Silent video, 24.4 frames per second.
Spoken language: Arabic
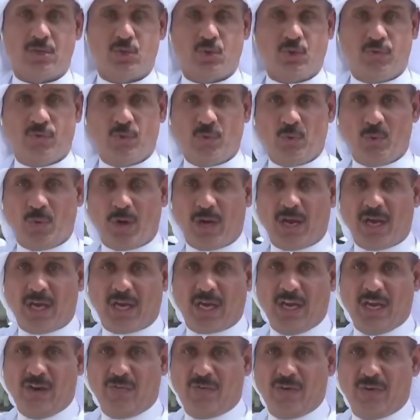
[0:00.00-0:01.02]
تشوفون وراي
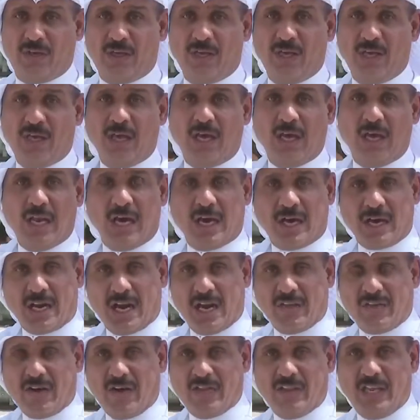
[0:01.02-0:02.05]
خلفي
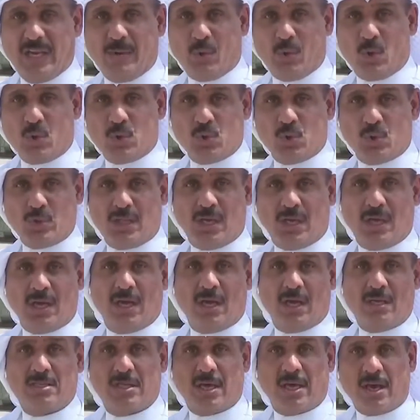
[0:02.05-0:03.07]
الاغراض هذه اللي
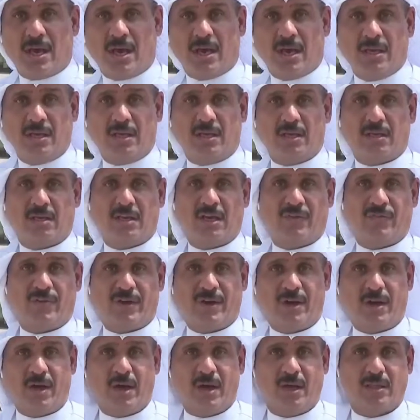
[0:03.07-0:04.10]
موجوده سراير
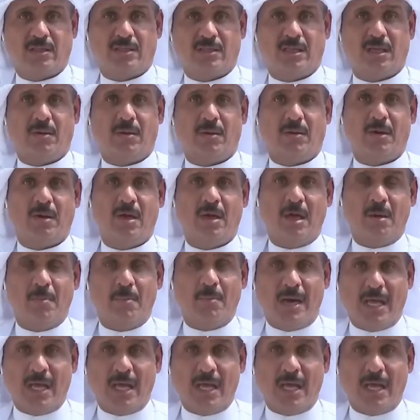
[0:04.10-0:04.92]
كفرات آه،